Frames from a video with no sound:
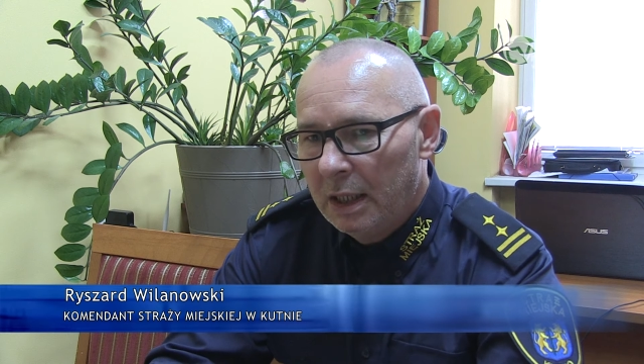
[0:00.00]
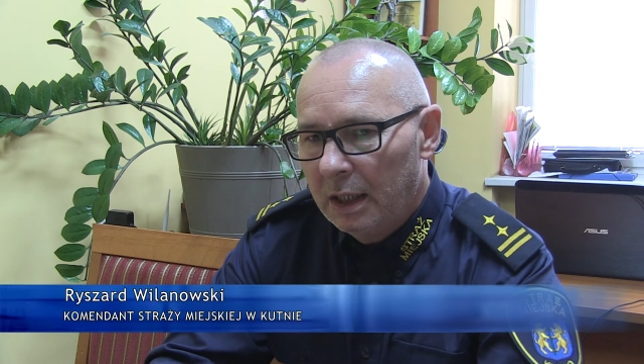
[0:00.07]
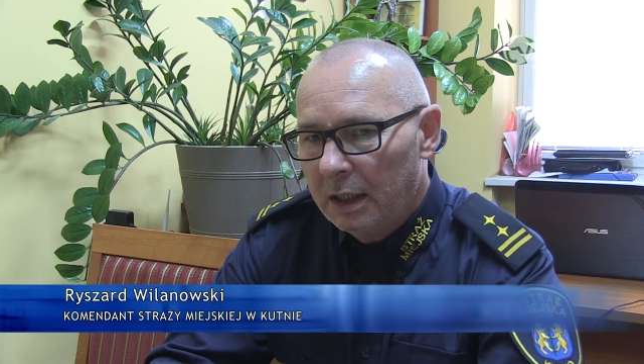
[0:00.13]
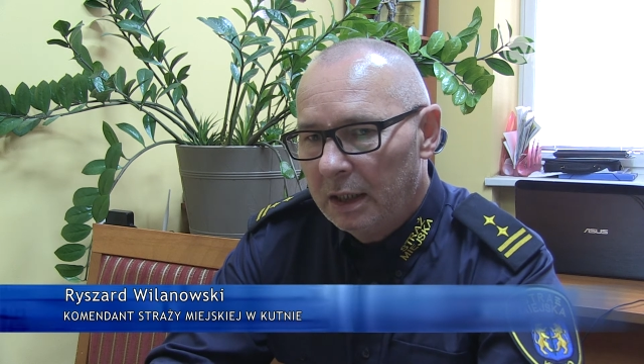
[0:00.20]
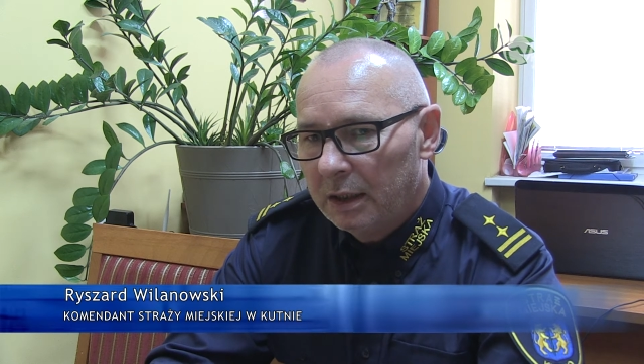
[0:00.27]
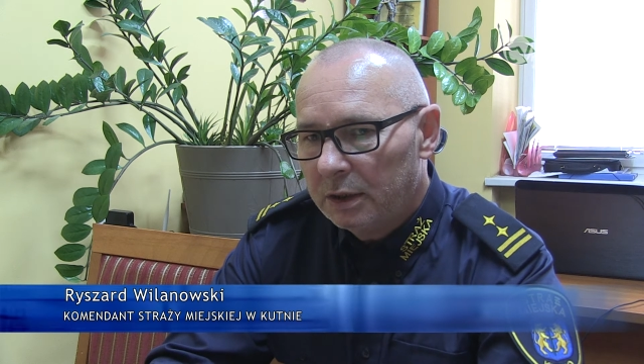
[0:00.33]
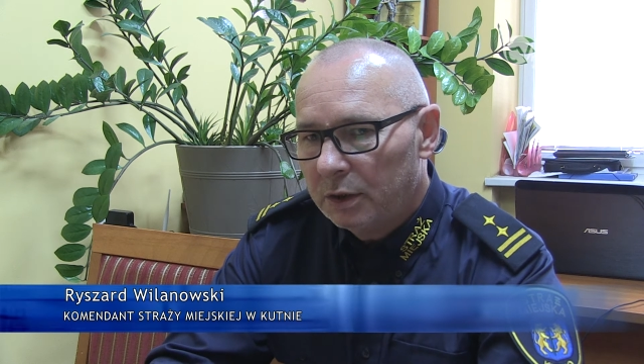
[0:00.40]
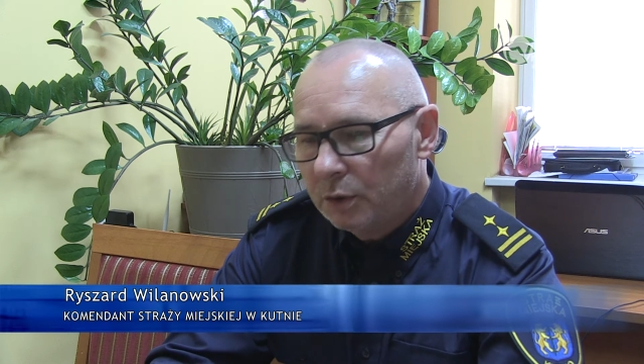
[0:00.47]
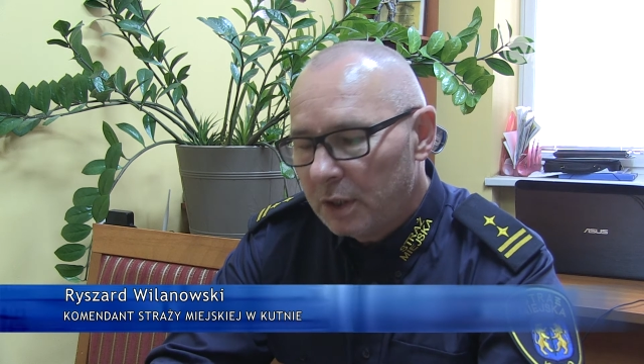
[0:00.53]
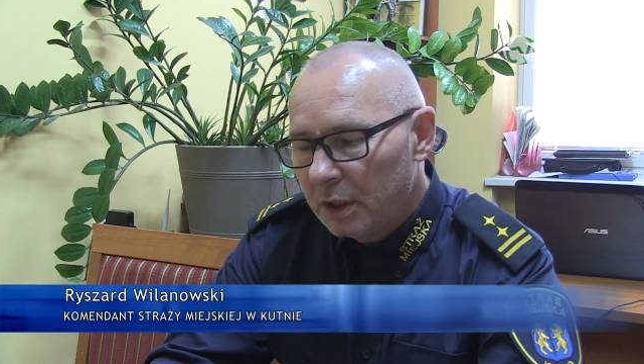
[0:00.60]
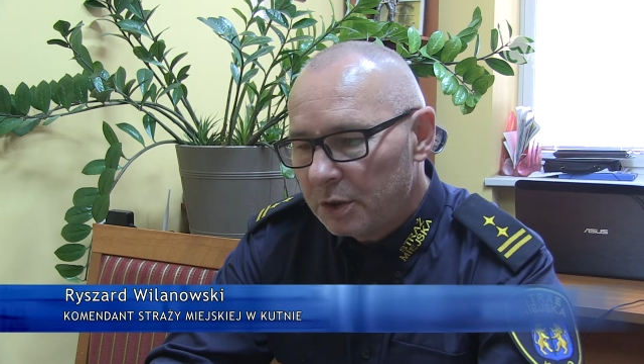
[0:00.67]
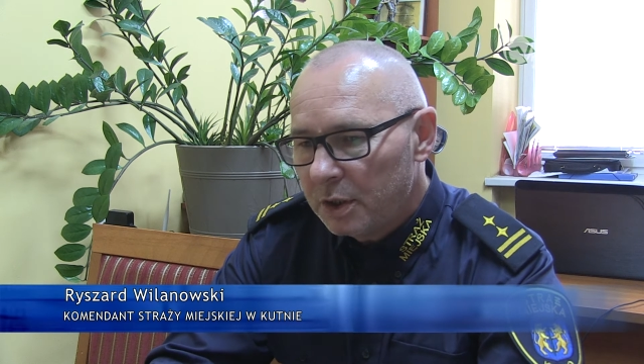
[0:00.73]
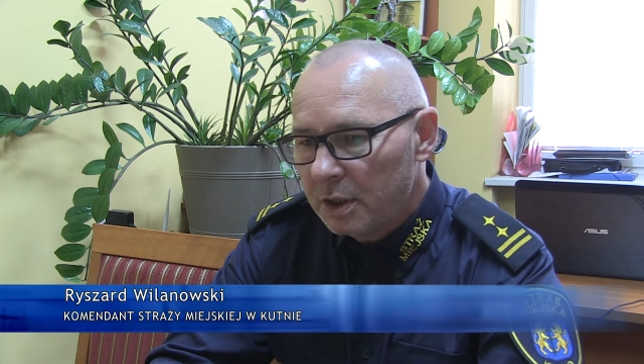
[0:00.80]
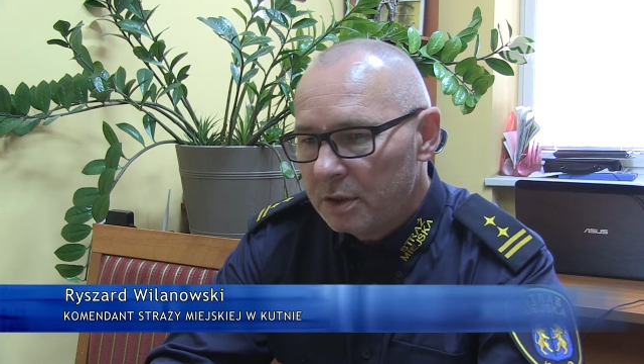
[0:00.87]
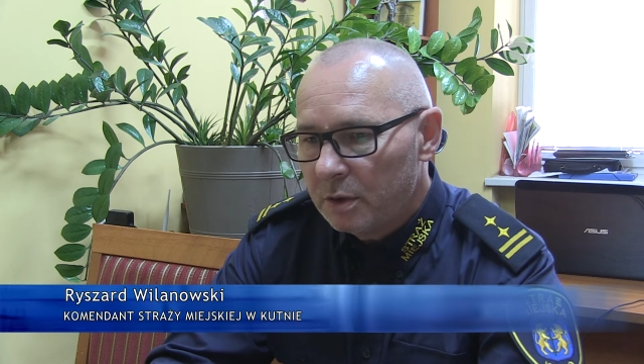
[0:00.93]
e, to
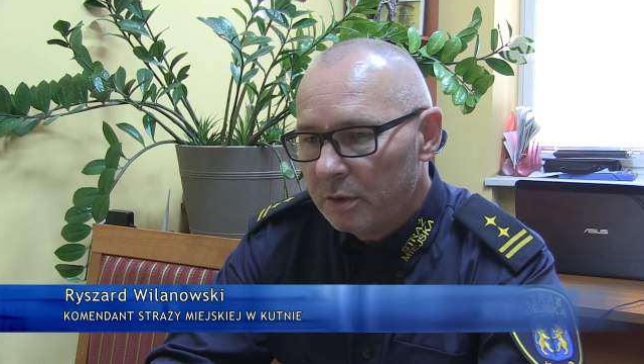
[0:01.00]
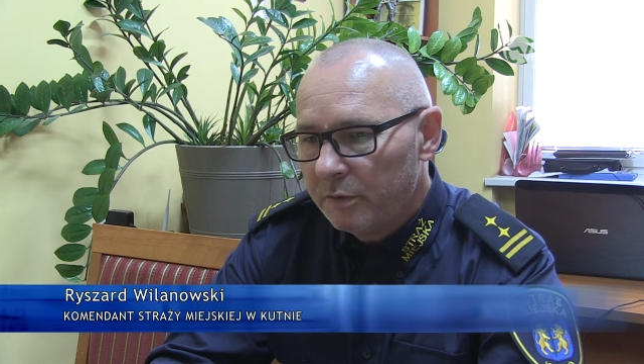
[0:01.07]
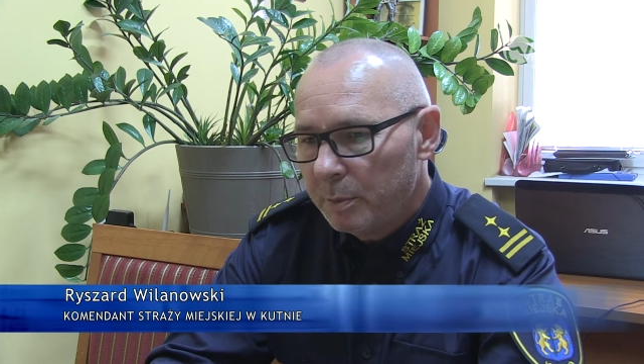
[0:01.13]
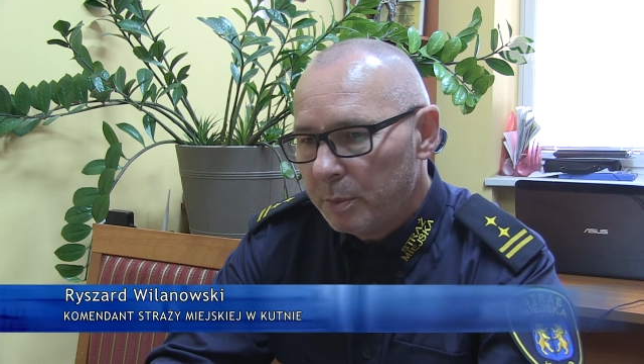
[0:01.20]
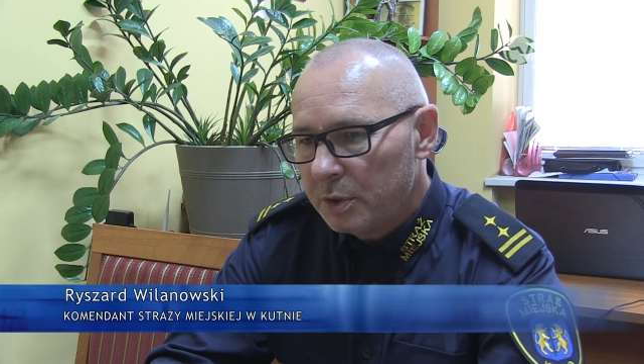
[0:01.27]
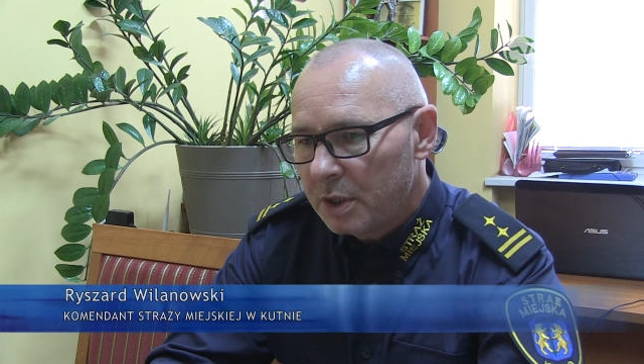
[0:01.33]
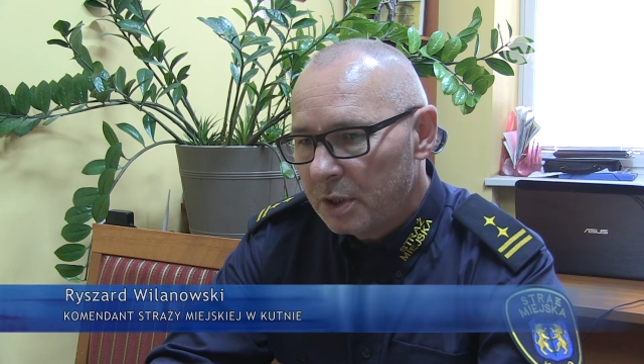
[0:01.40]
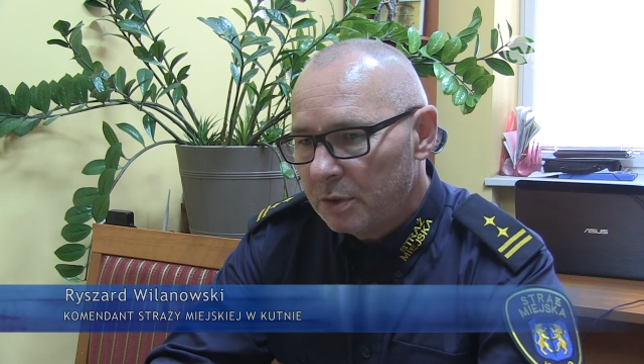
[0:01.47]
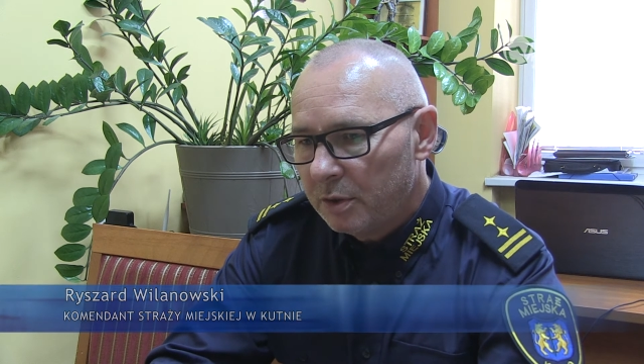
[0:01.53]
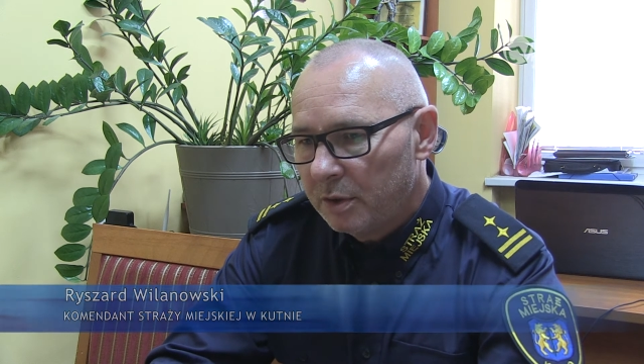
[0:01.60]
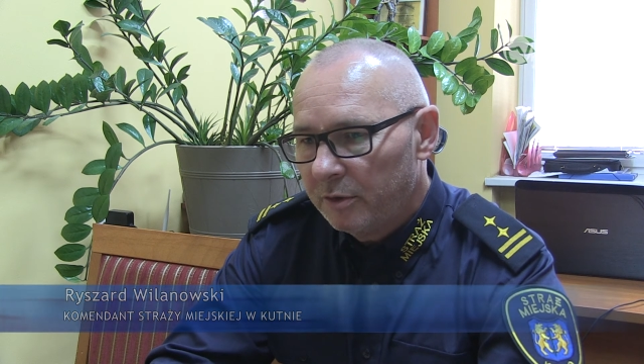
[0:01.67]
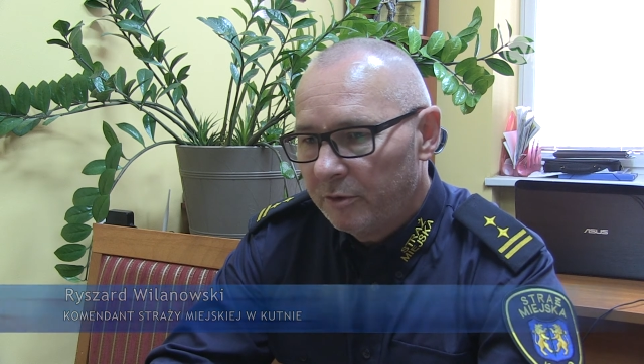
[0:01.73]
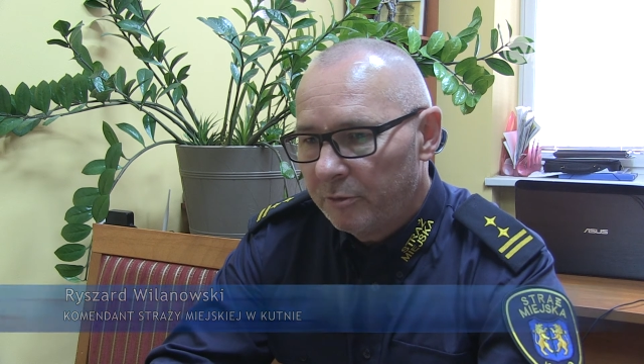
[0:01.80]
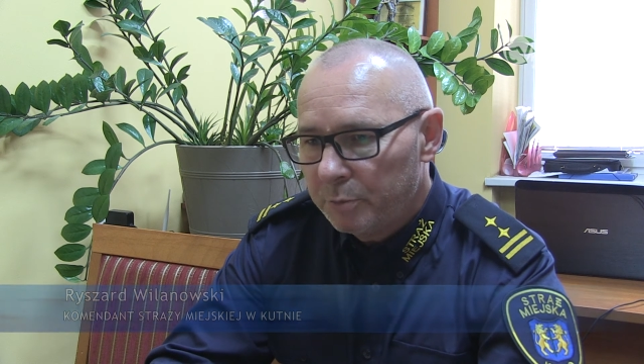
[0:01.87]
także jest on wyposażony